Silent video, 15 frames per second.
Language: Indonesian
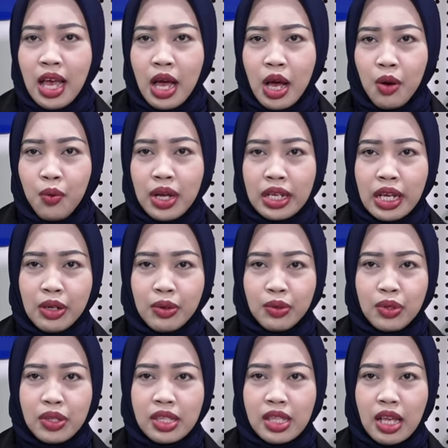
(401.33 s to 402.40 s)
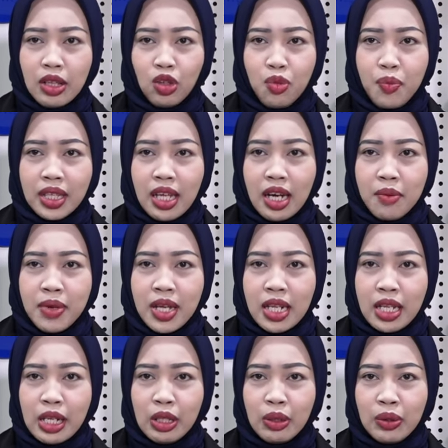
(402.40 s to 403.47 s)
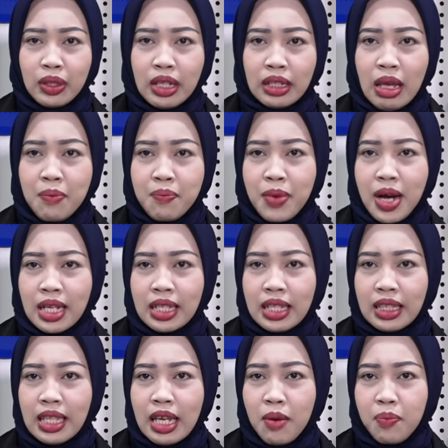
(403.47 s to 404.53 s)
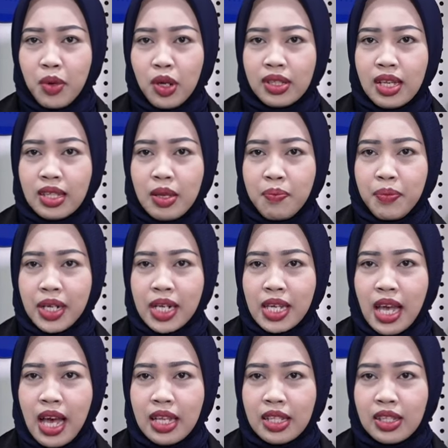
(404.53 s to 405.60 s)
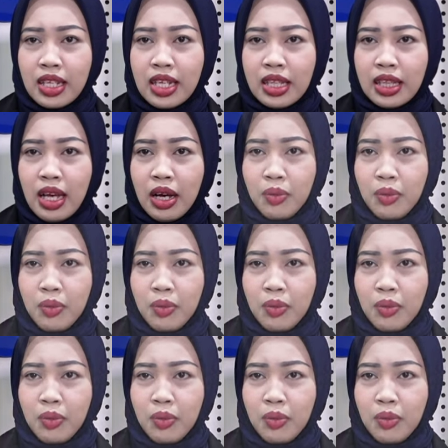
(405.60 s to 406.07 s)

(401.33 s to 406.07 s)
Warga Dusun 1 Mataram Ilir itu tertembak ketika prosesi pernikahan sekitar